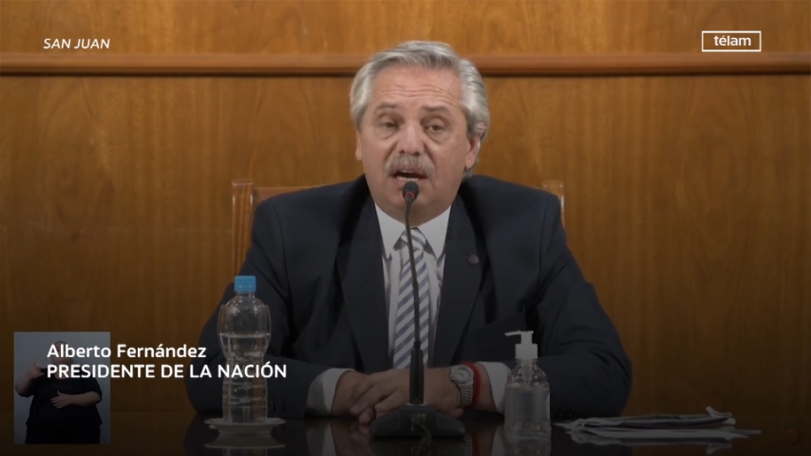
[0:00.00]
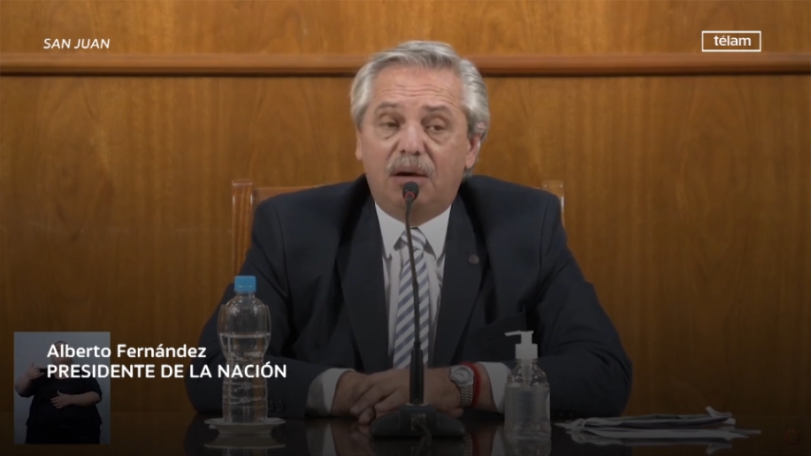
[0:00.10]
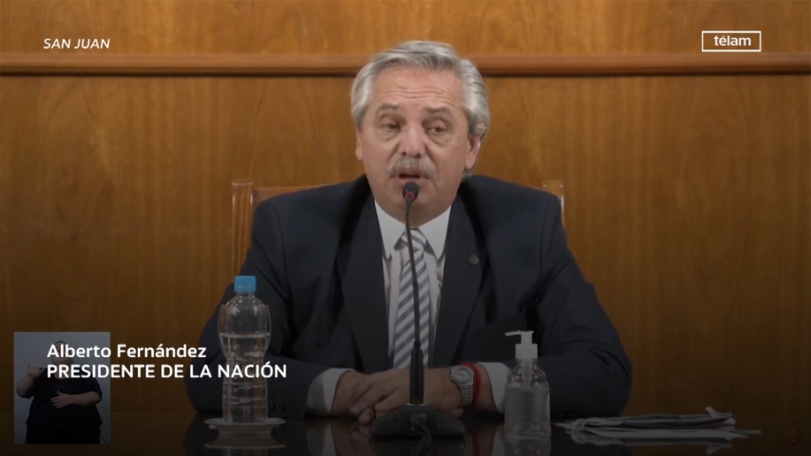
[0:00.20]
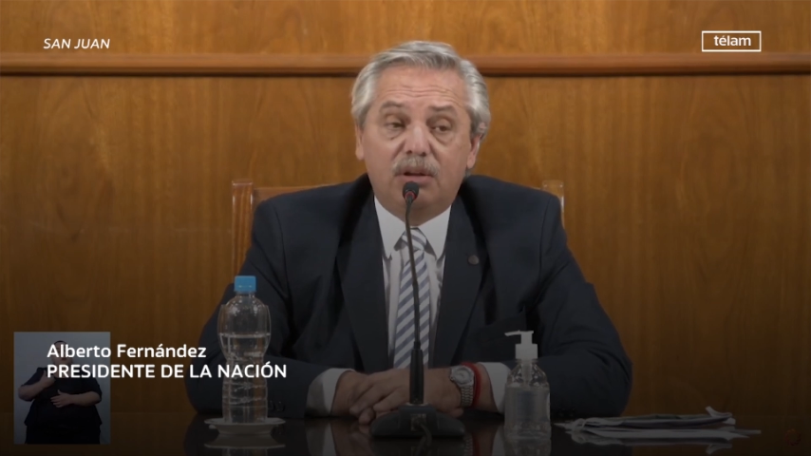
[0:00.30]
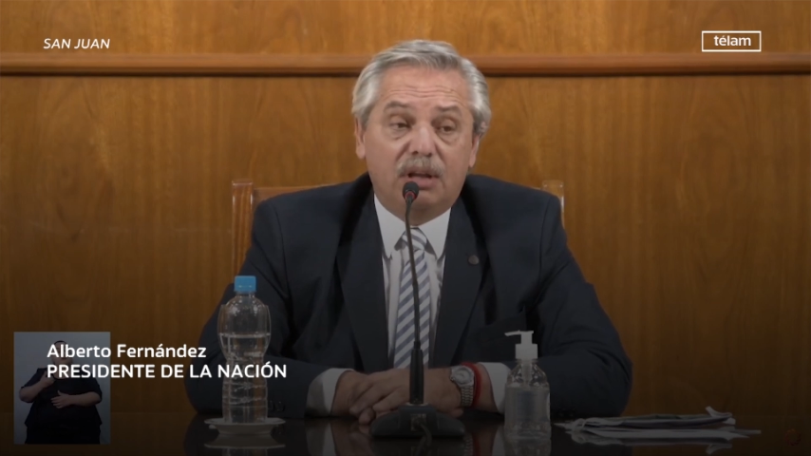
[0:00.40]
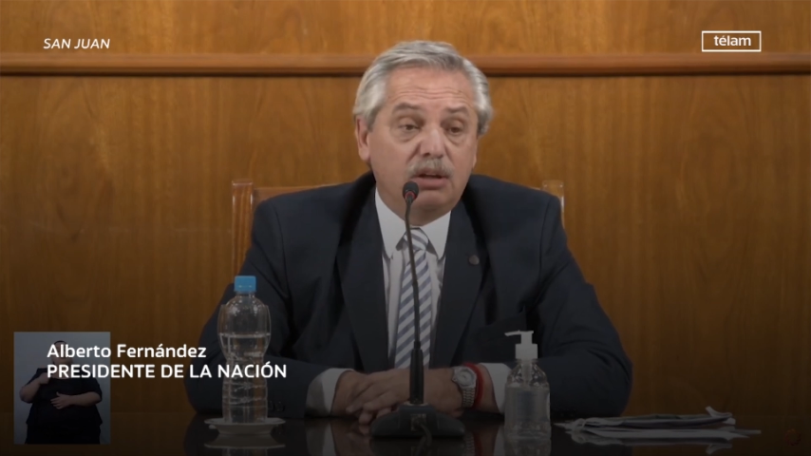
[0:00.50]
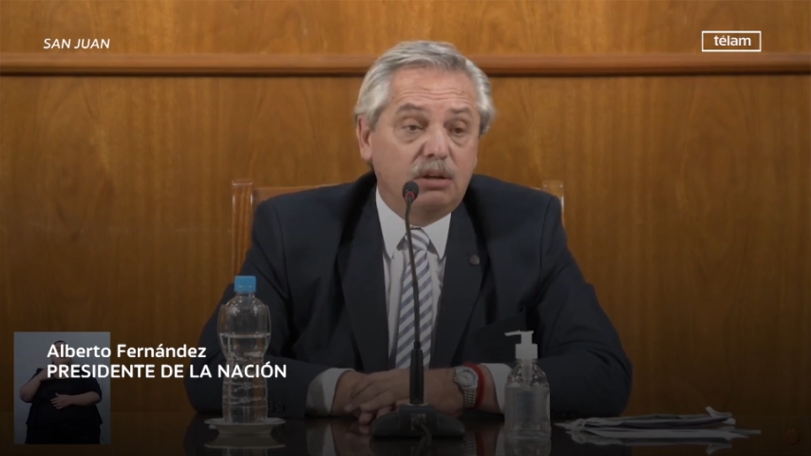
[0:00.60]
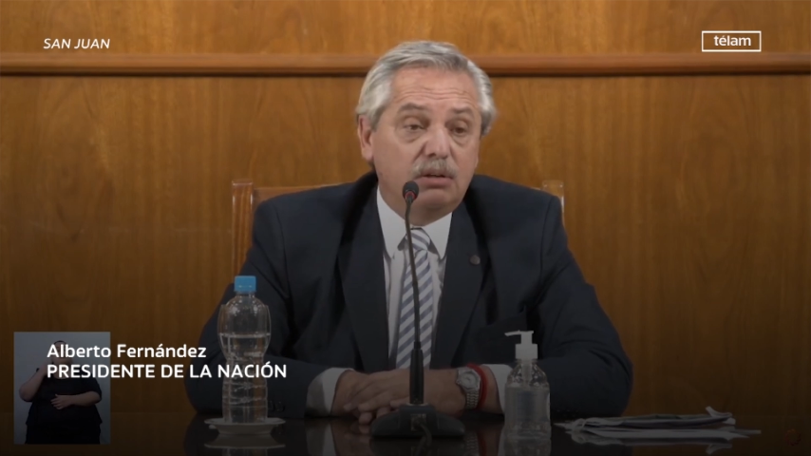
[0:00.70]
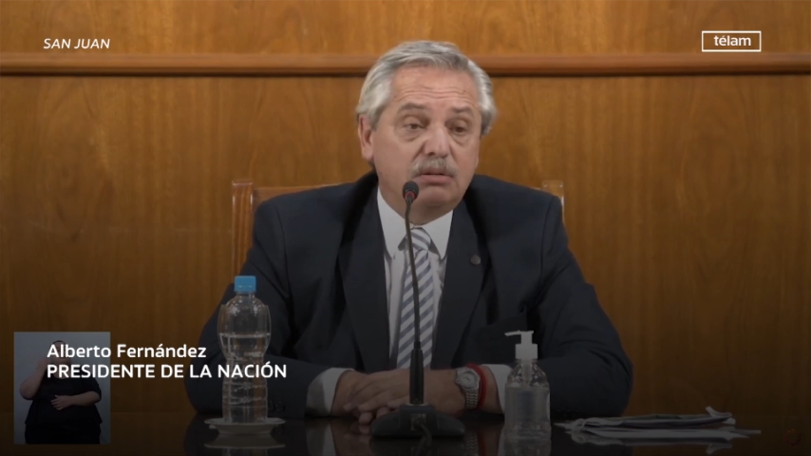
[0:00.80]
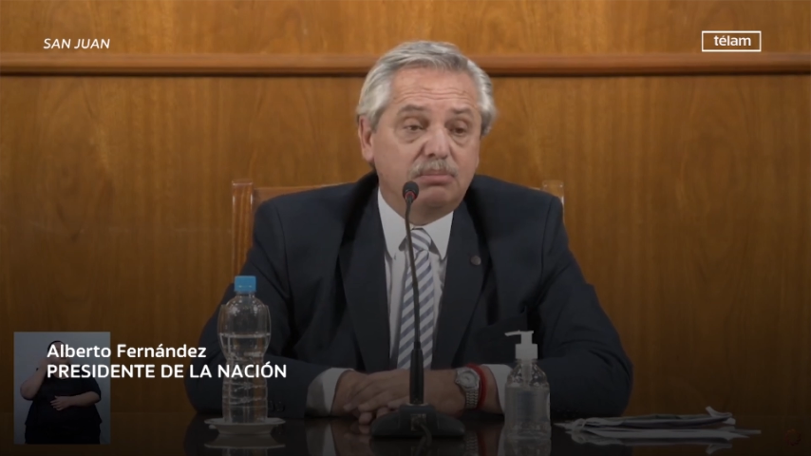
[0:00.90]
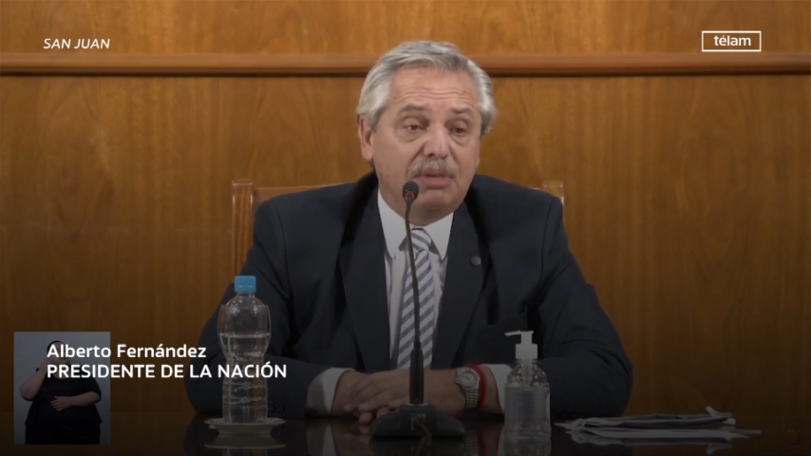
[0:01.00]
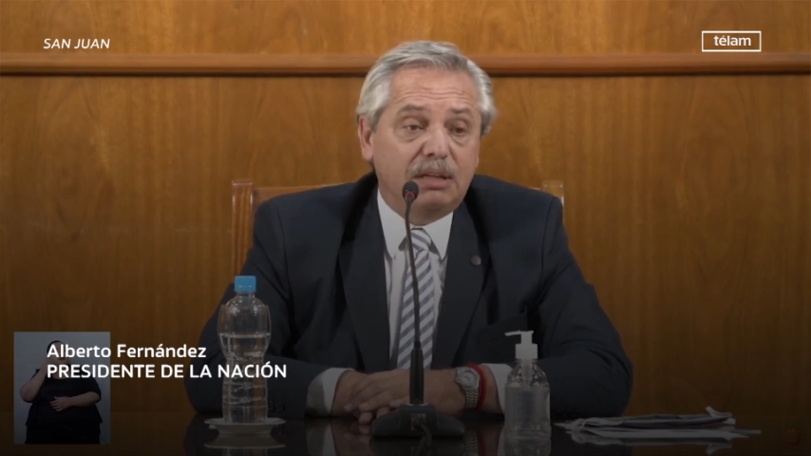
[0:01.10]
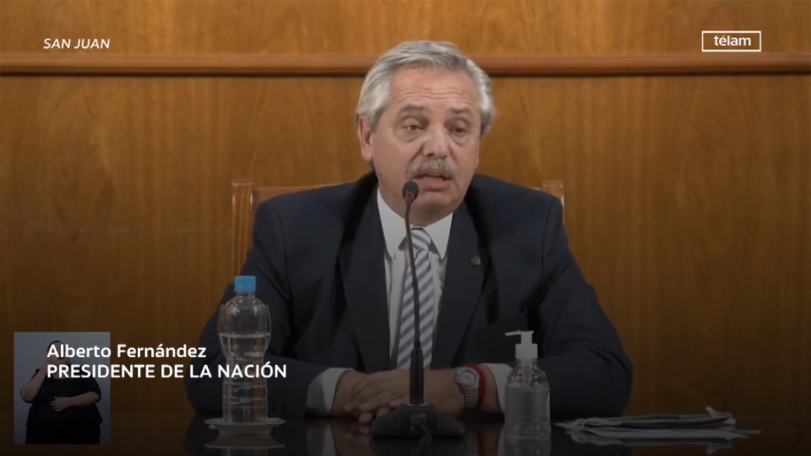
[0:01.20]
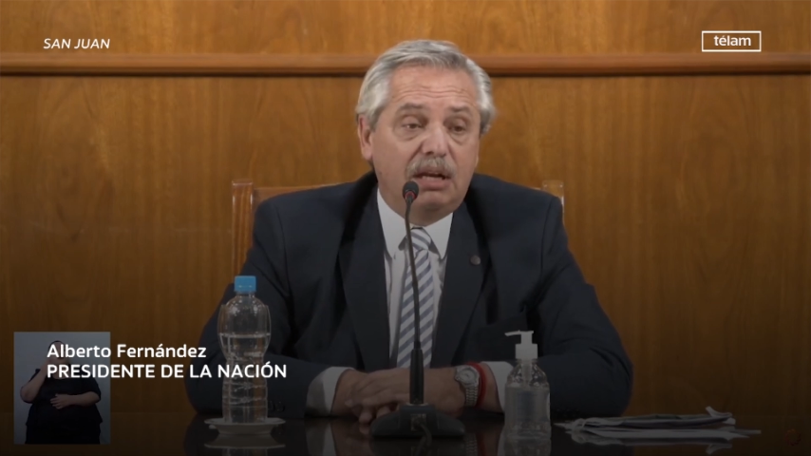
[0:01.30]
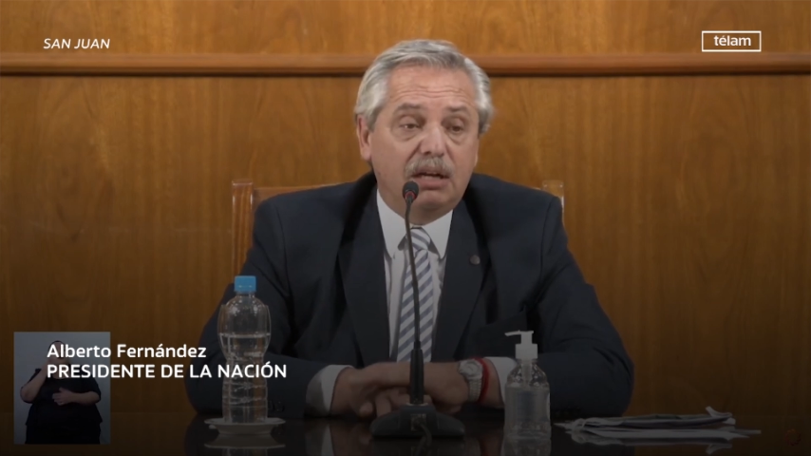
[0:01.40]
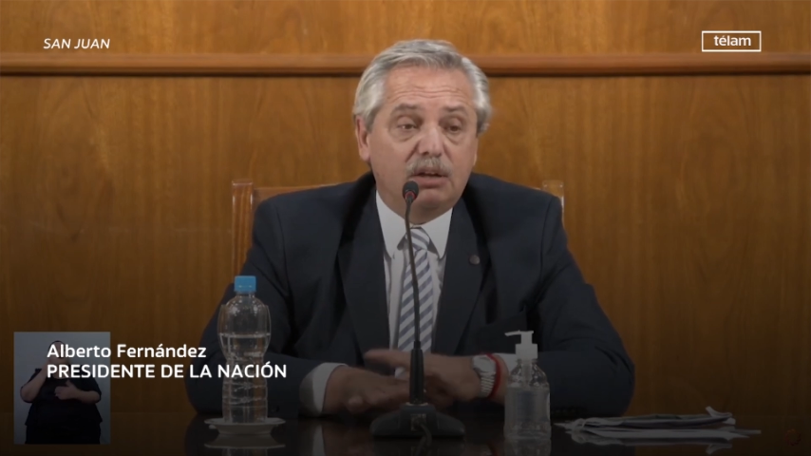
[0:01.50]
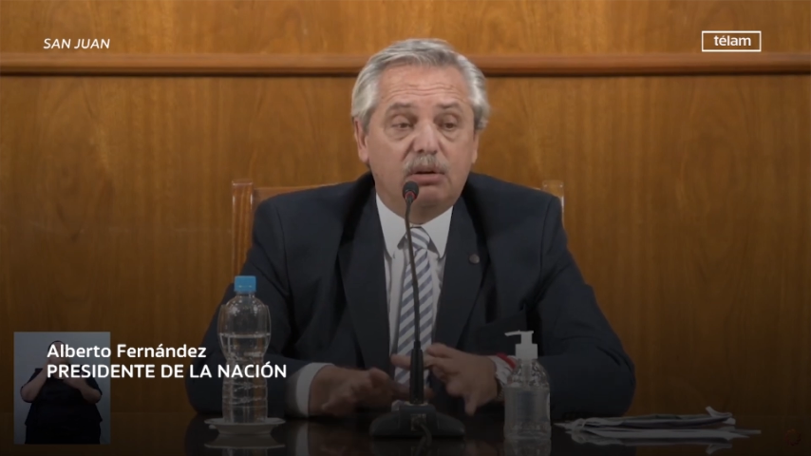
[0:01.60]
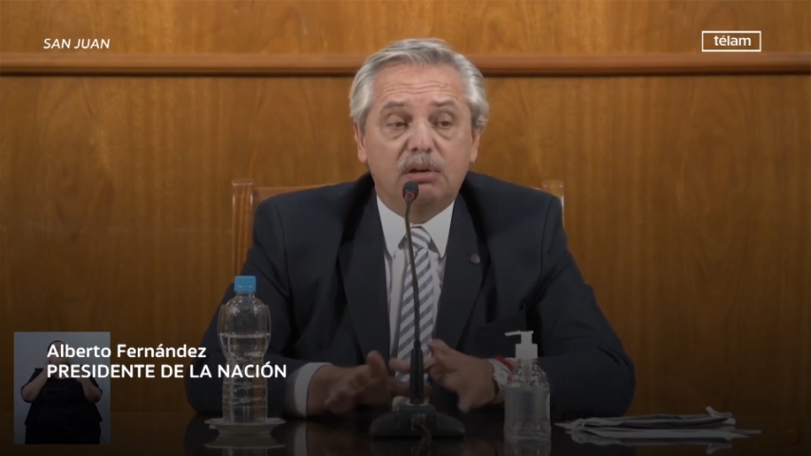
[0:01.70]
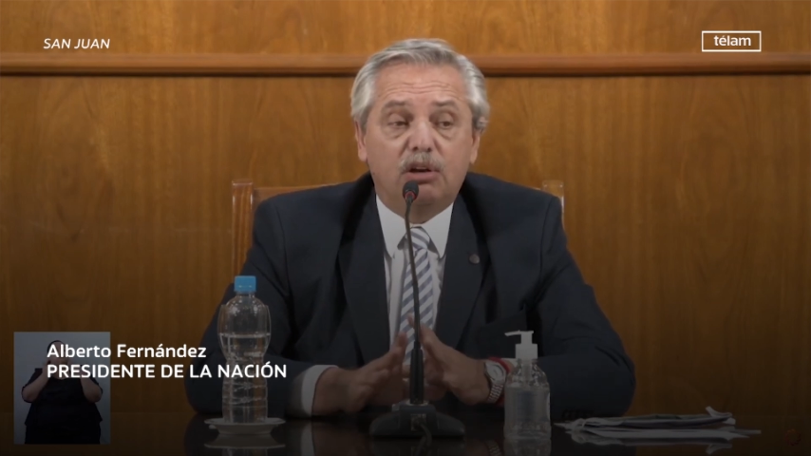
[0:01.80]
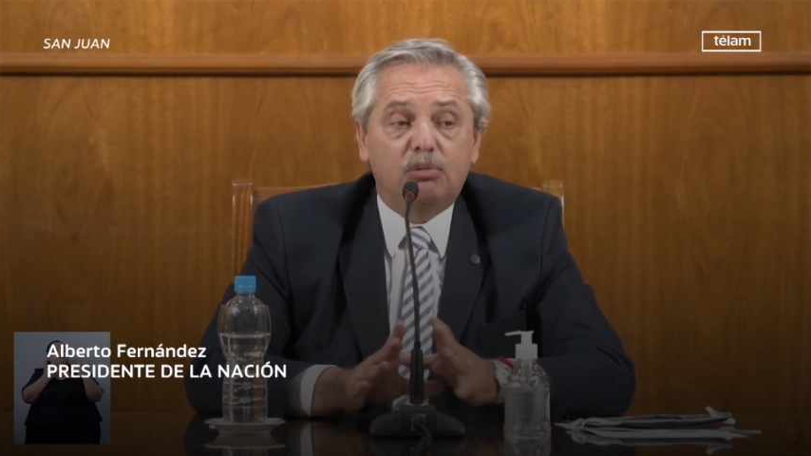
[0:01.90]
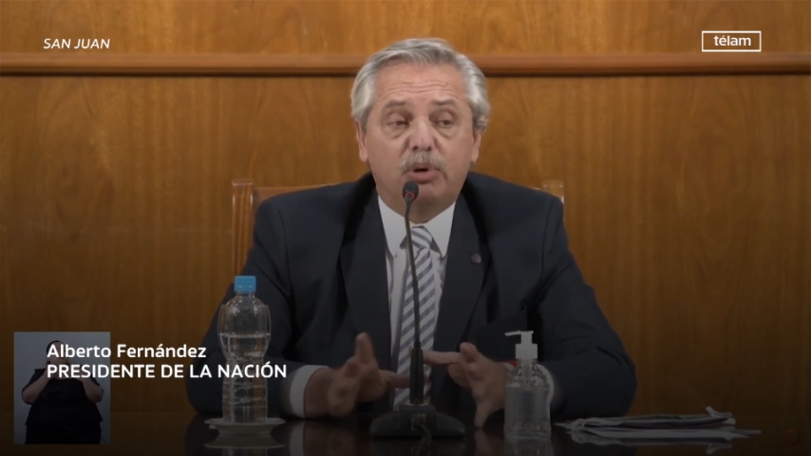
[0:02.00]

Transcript: ha habido daños materiales que todavía no